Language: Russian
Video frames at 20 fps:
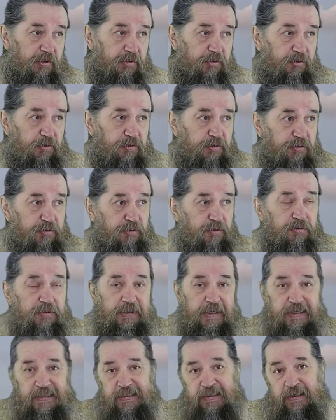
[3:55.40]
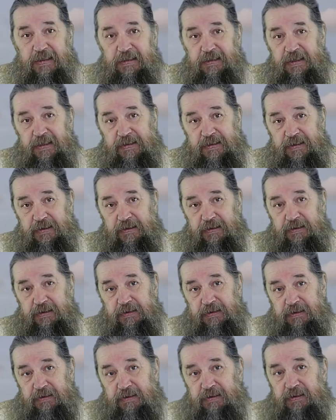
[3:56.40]
То есть он не согласен,
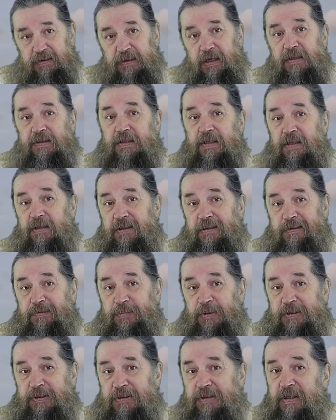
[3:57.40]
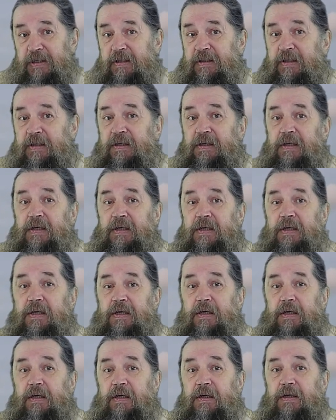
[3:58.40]
казалось бы, с ней,
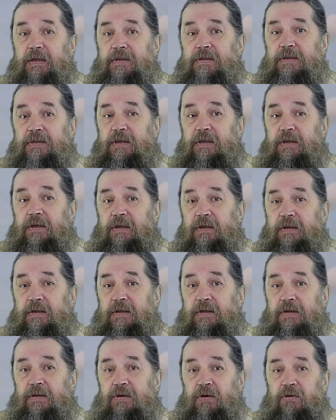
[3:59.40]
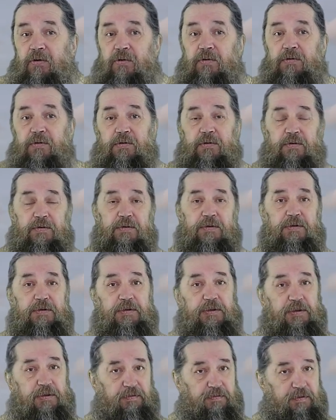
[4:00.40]
что он должен
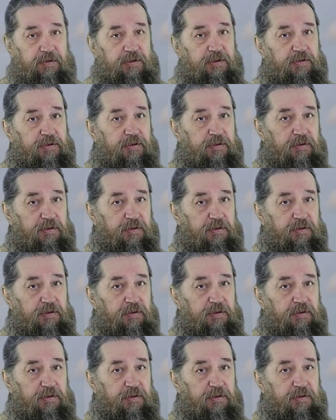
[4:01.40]
сотворить